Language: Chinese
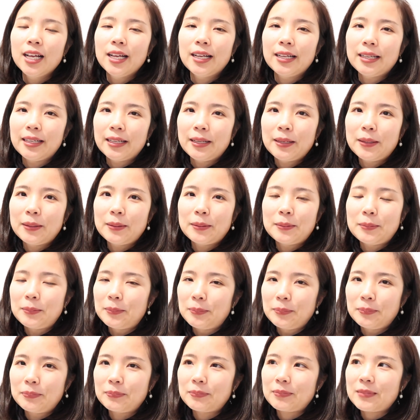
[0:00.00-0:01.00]
呃，
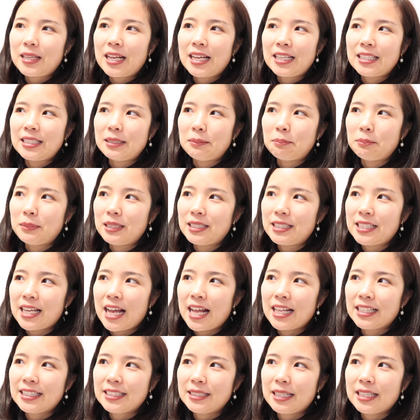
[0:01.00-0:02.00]
让你们
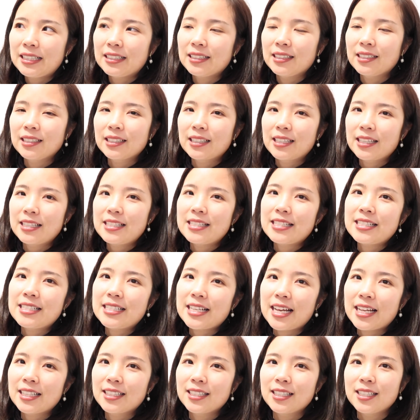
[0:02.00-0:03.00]
家变得更
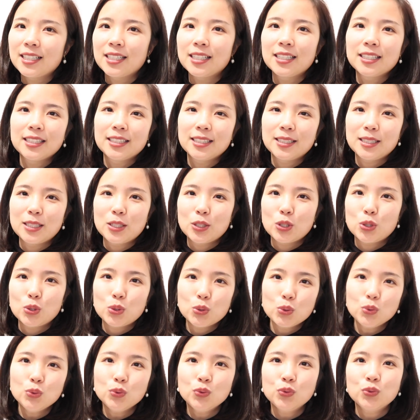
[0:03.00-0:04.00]
加的
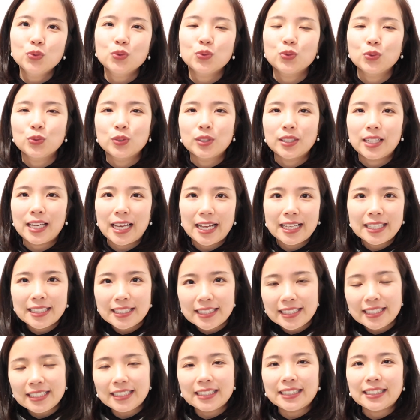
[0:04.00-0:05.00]
舒服、干
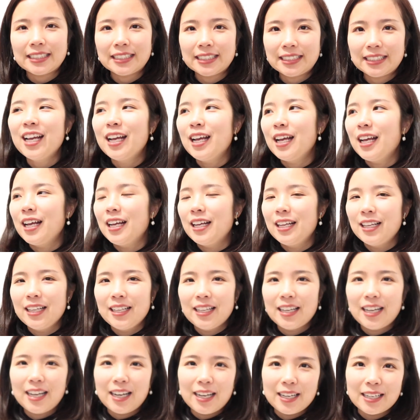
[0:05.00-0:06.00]
净。
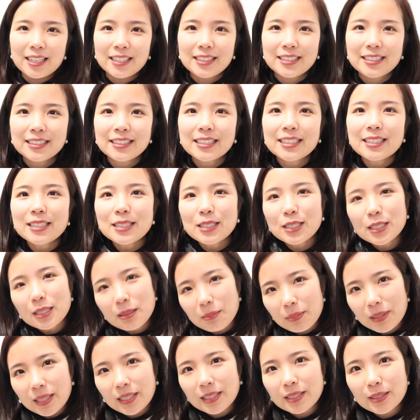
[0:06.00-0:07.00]
嗯，好了，今天的
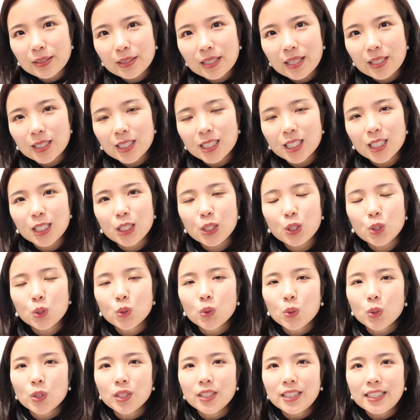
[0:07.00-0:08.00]
视频就到这里。如
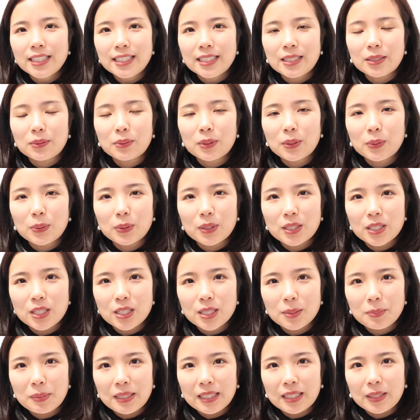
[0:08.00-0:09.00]
果你喜欢我的
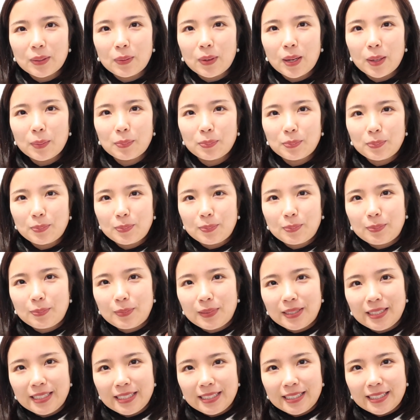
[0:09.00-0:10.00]
视频的话，
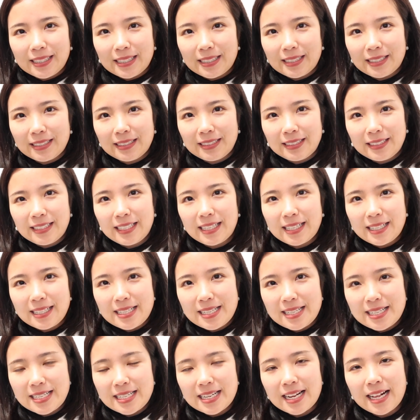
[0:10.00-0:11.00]
记得点
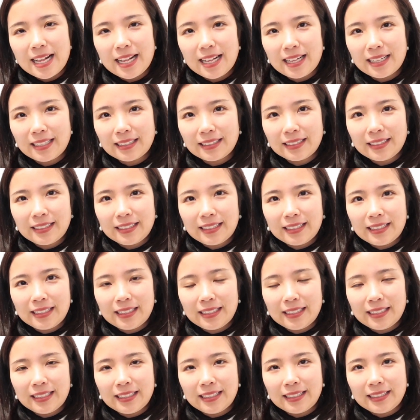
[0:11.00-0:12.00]
赞、
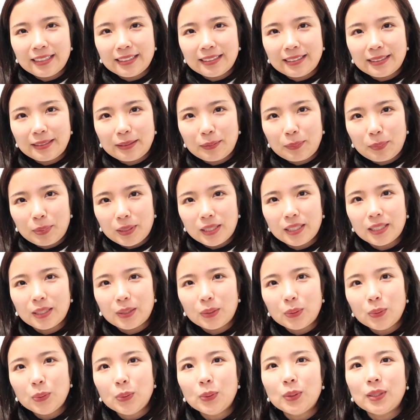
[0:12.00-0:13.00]
呃
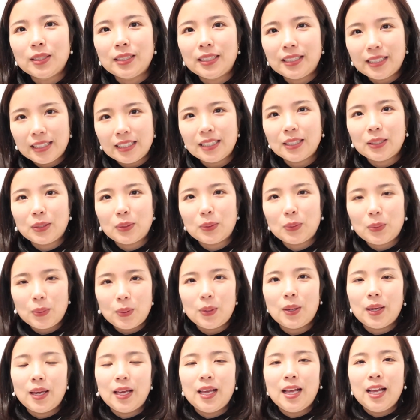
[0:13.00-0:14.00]
评论、订
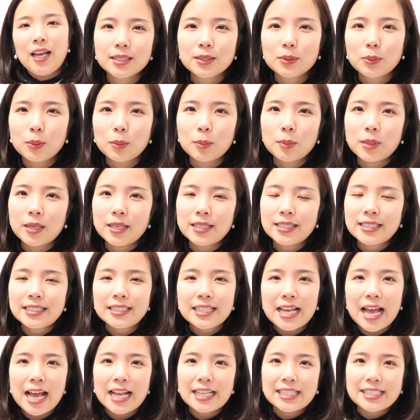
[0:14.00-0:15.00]
阅。那我们
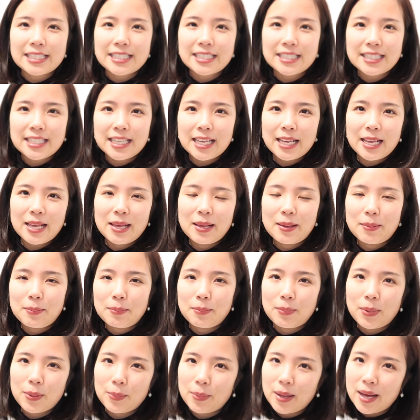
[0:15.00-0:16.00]
下期见，
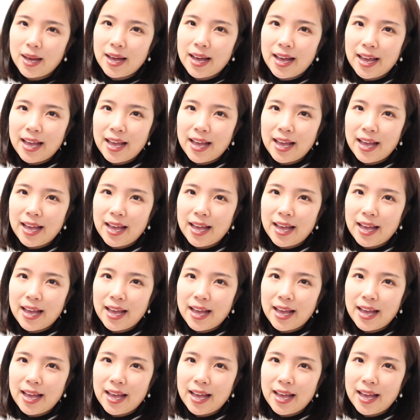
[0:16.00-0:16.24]
拜拜。